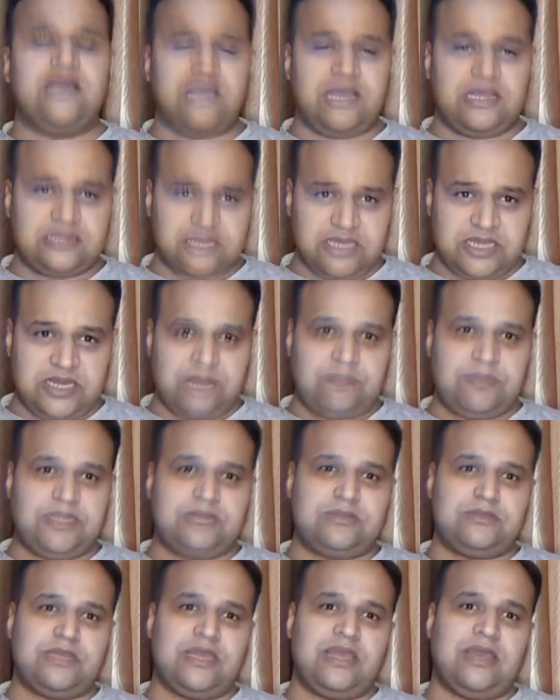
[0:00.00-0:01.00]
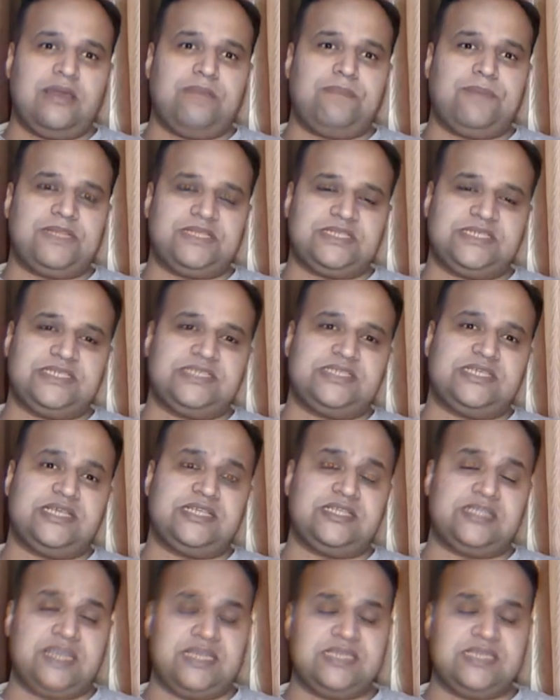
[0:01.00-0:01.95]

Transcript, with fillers: तकरीबन पच्चीस से